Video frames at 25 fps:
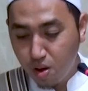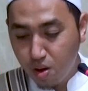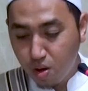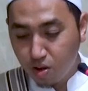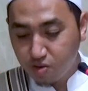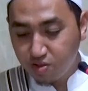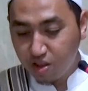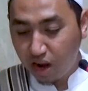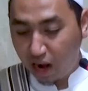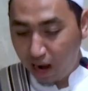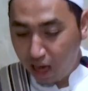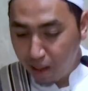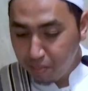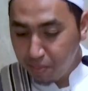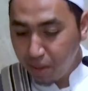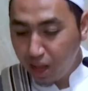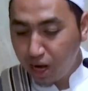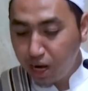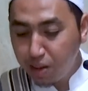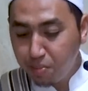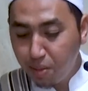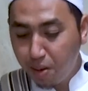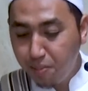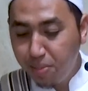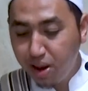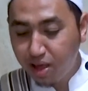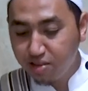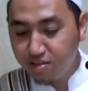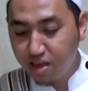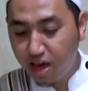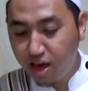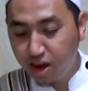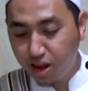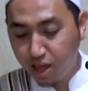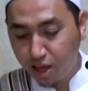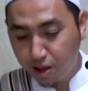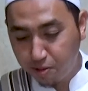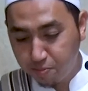selama 15
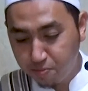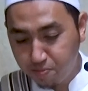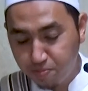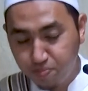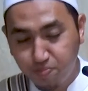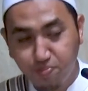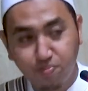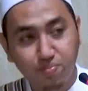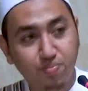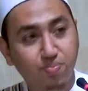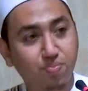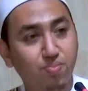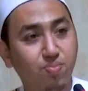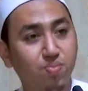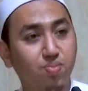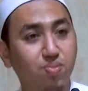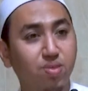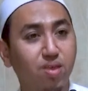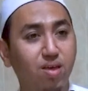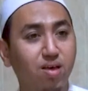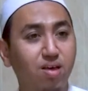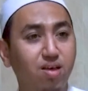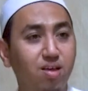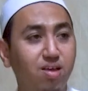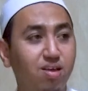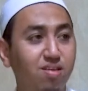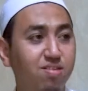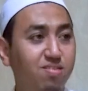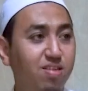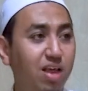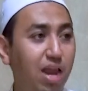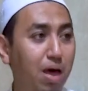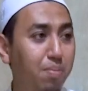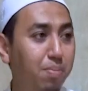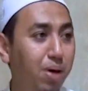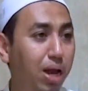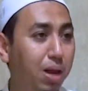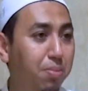hari
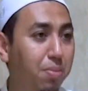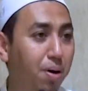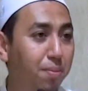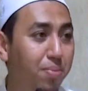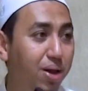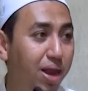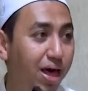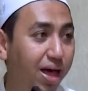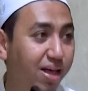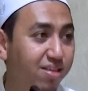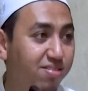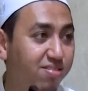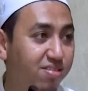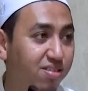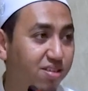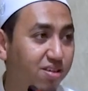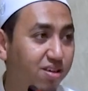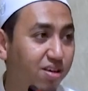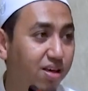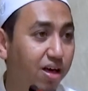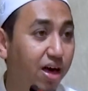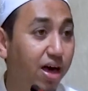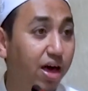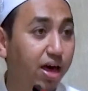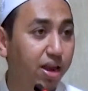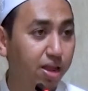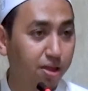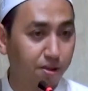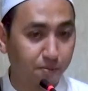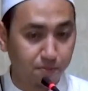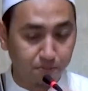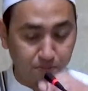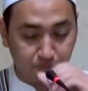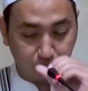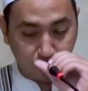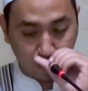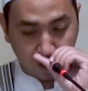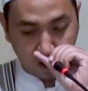selama 15 hari
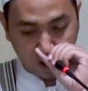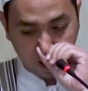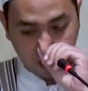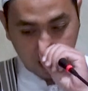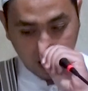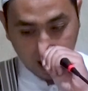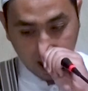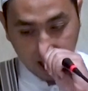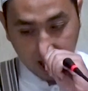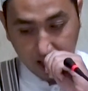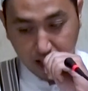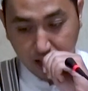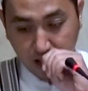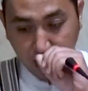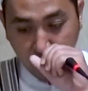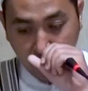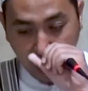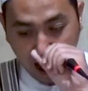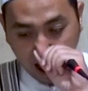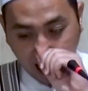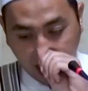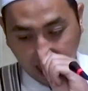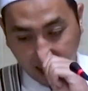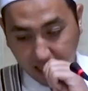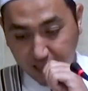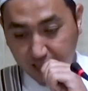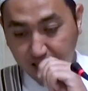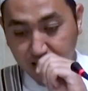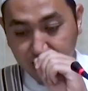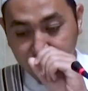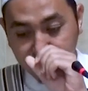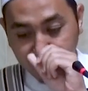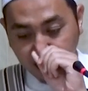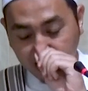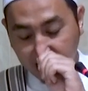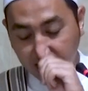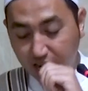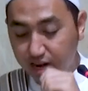akhirnya
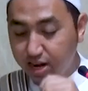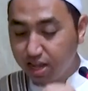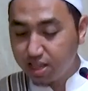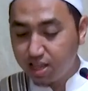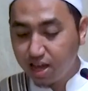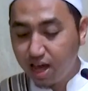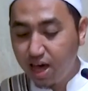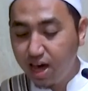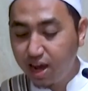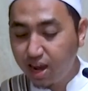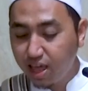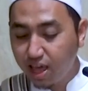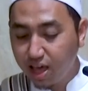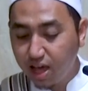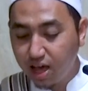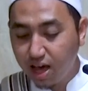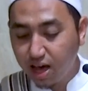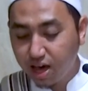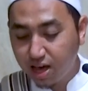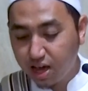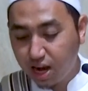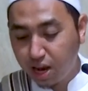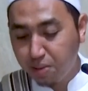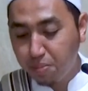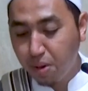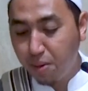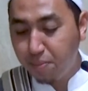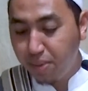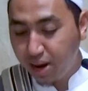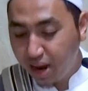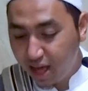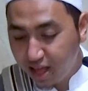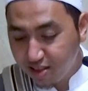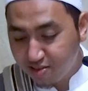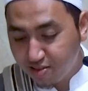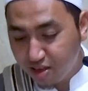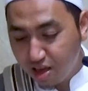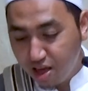setelah datang hari
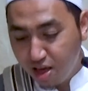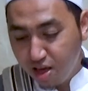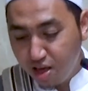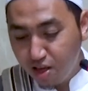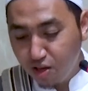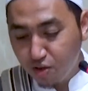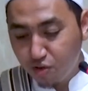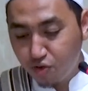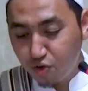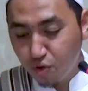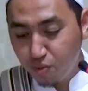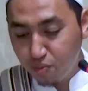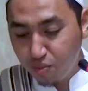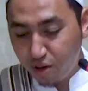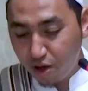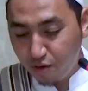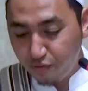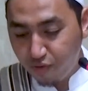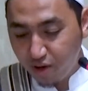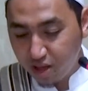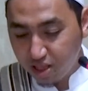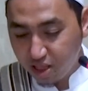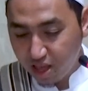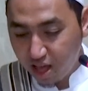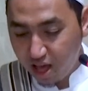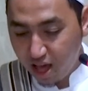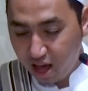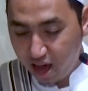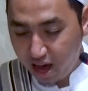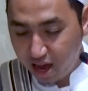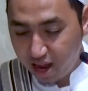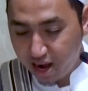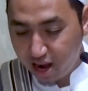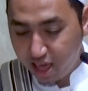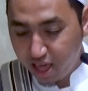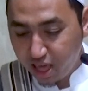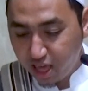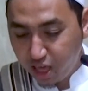ke-15 summa fataha
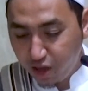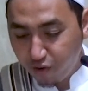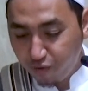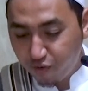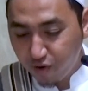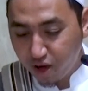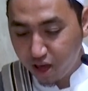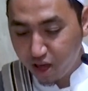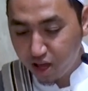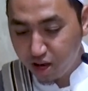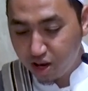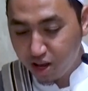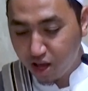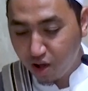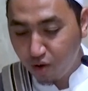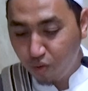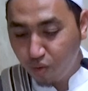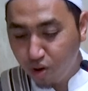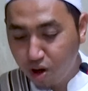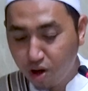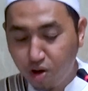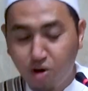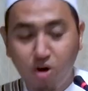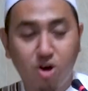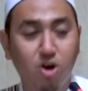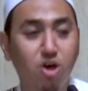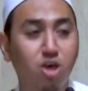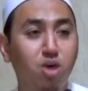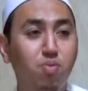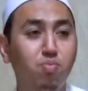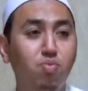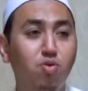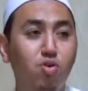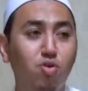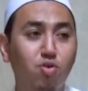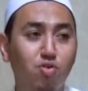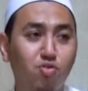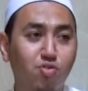alaihi faidah wa
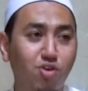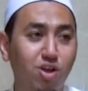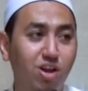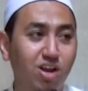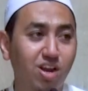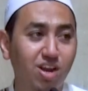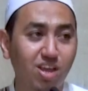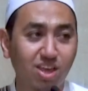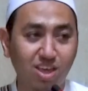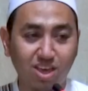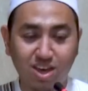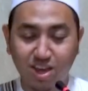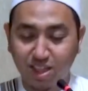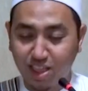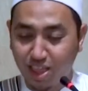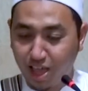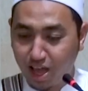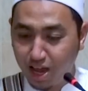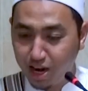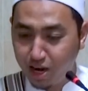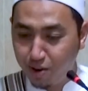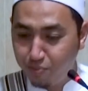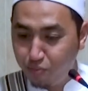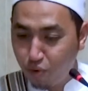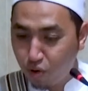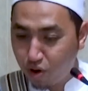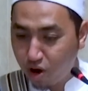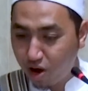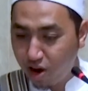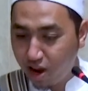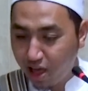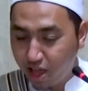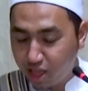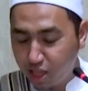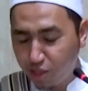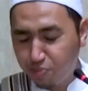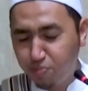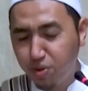qaimun yusalli ketika dibuka
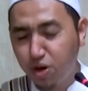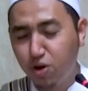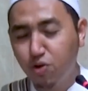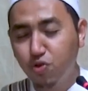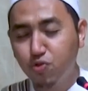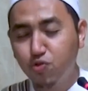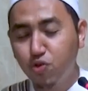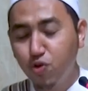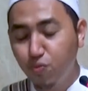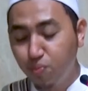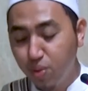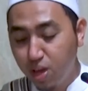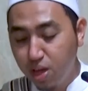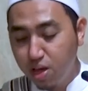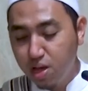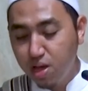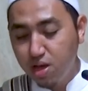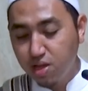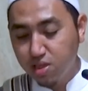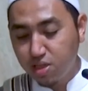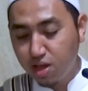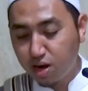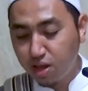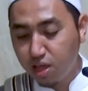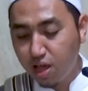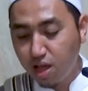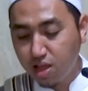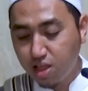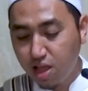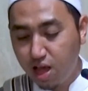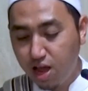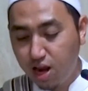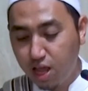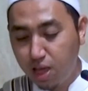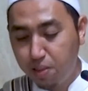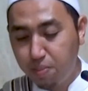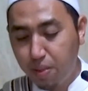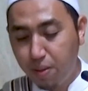oleh Hajat bin Yusuf ternyata
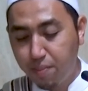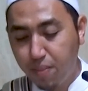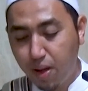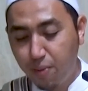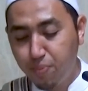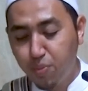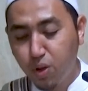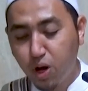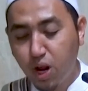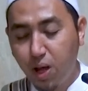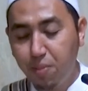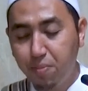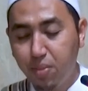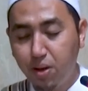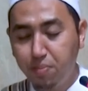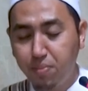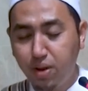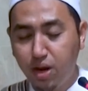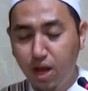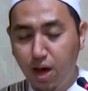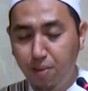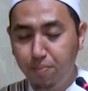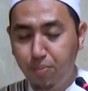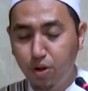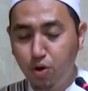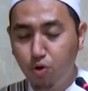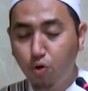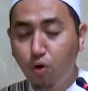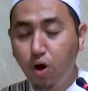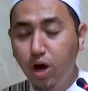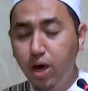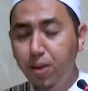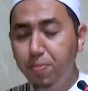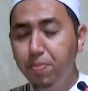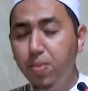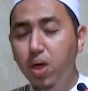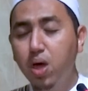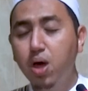al-Imam Abdurrahman bin Abi
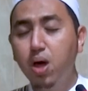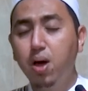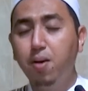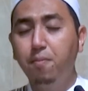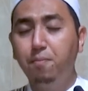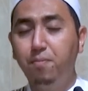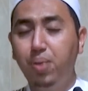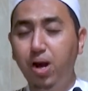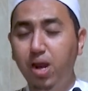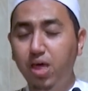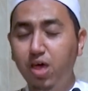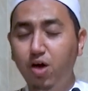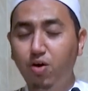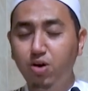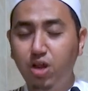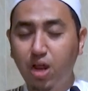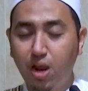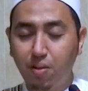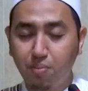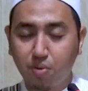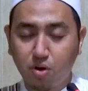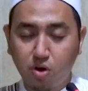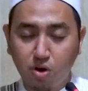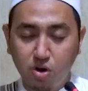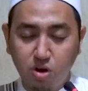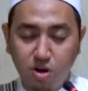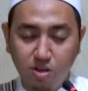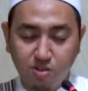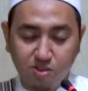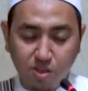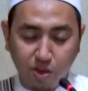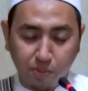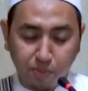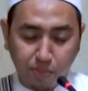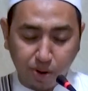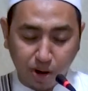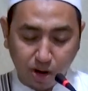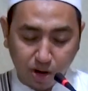Nu'aim beliau dalam
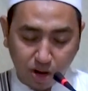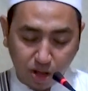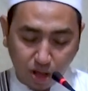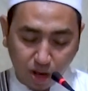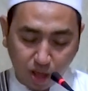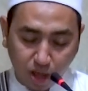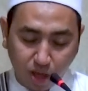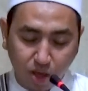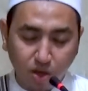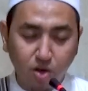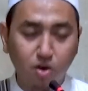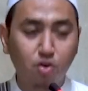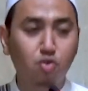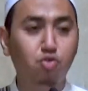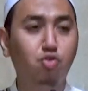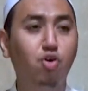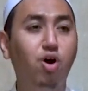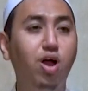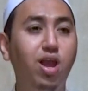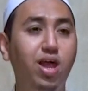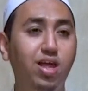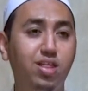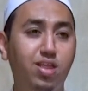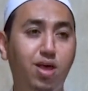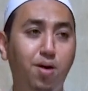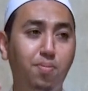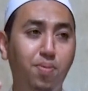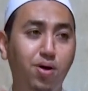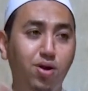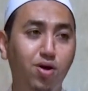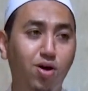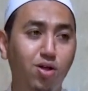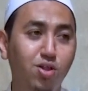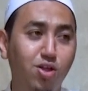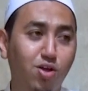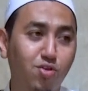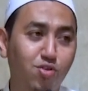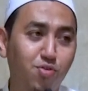kondisi berdiri salat kepada
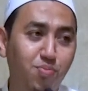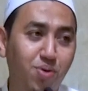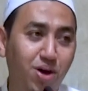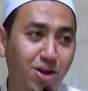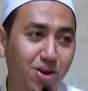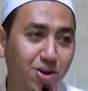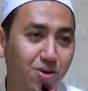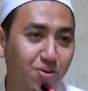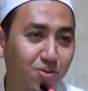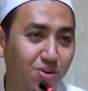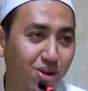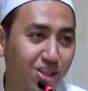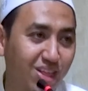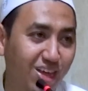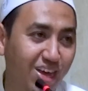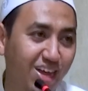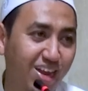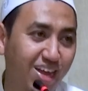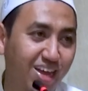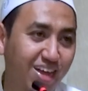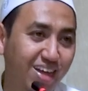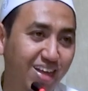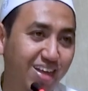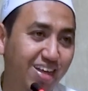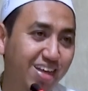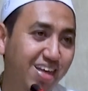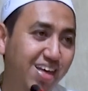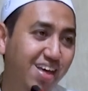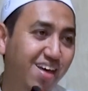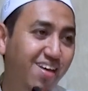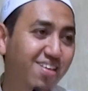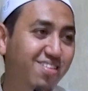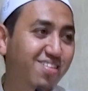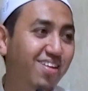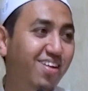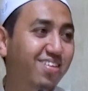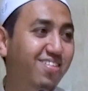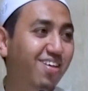Allah Subhanahu wa taala
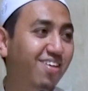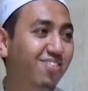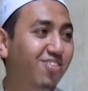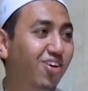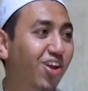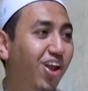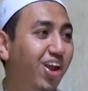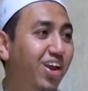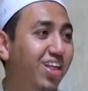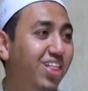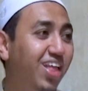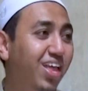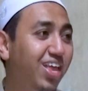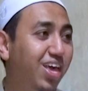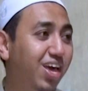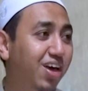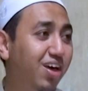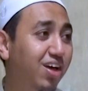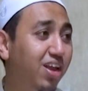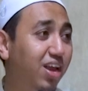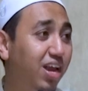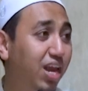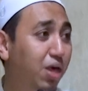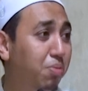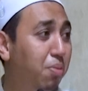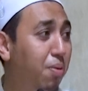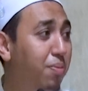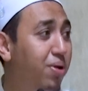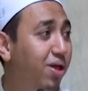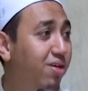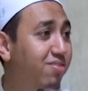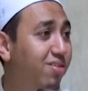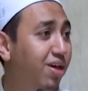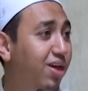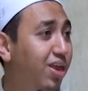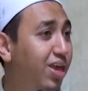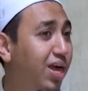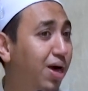selesai salat ditanya
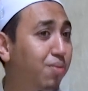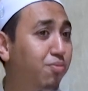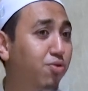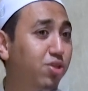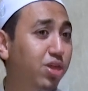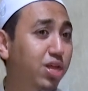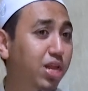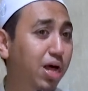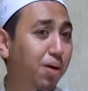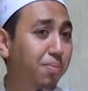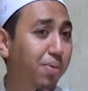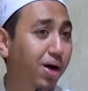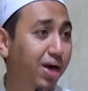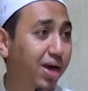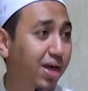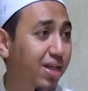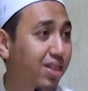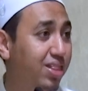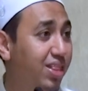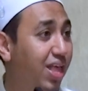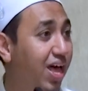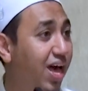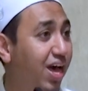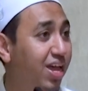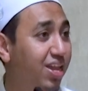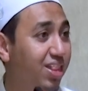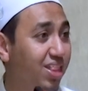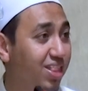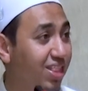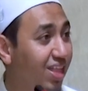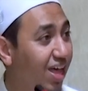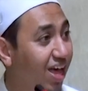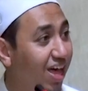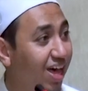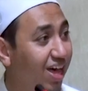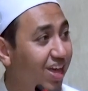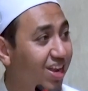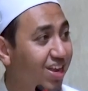15 hari kamu tidak makan tahan
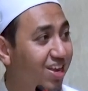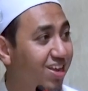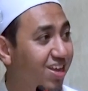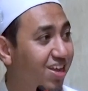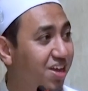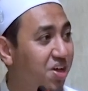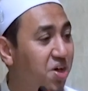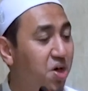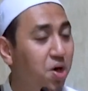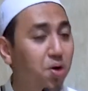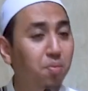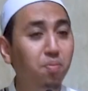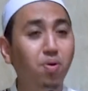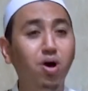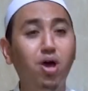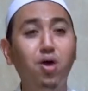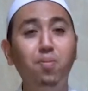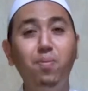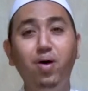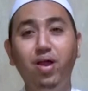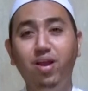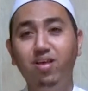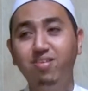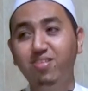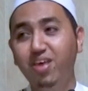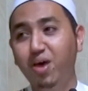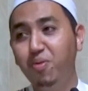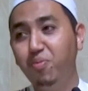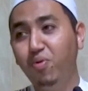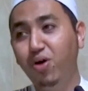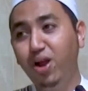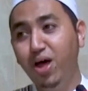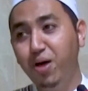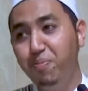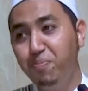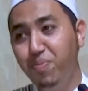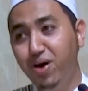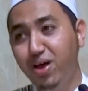tahan bagaimana saya mau
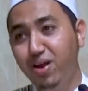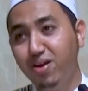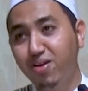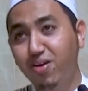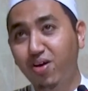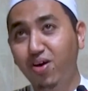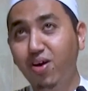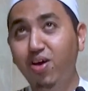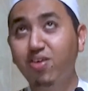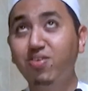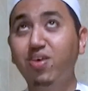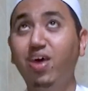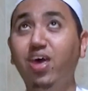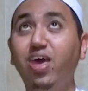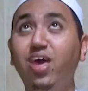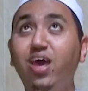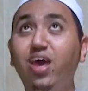lapar kalau saya